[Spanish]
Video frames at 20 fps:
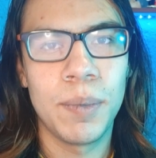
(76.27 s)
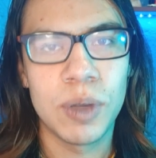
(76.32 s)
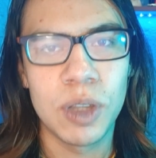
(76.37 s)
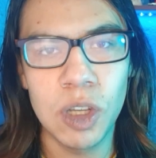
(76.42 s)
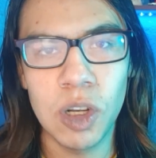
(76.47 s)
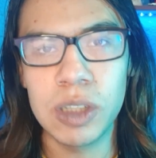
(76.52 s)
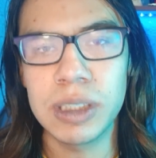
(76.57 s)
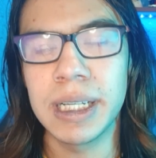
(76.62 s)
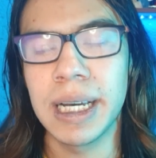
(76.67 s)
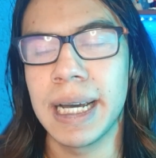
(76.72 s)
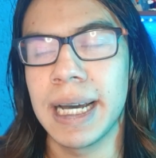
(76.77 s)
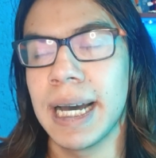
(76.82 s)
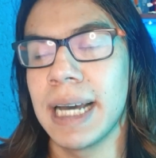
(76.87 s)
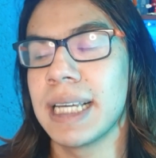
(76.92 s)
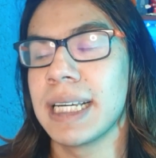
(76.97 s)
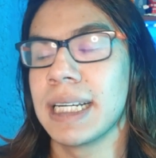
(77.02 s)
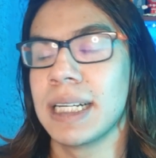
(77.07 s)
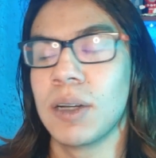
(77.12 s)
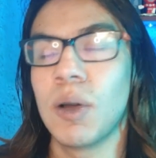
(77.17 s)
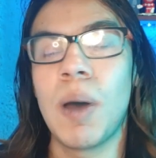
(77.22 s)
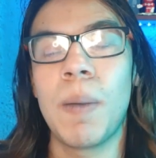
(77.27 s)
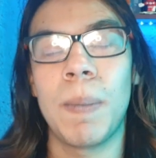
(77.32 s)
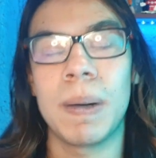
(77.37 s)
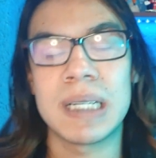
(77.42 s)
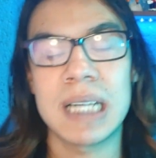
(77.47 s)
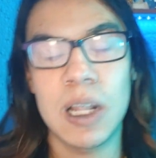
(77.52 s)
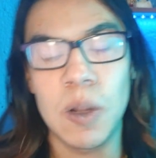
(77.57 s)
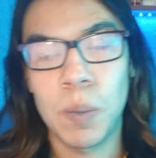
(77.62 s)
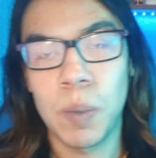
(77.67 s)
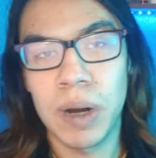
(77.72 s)
No sé, Cachan, no he
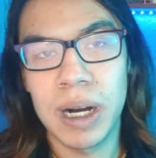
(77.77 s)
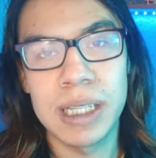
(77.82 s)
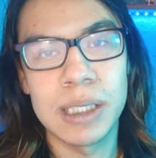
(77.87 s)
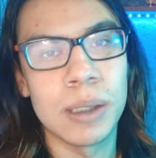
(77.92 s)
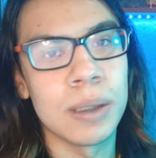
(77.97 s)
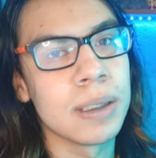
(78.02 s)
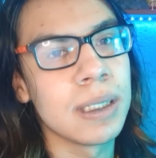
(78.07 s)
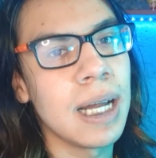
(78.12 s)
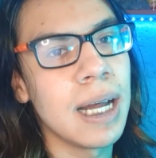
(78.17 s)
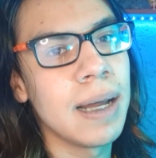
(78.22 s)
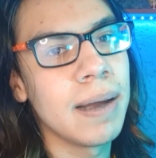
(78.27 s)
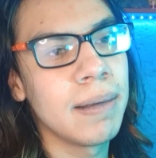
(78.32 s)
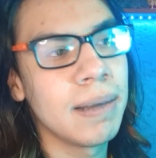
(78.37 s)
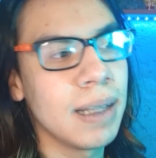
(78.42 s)
pasado por eso, está,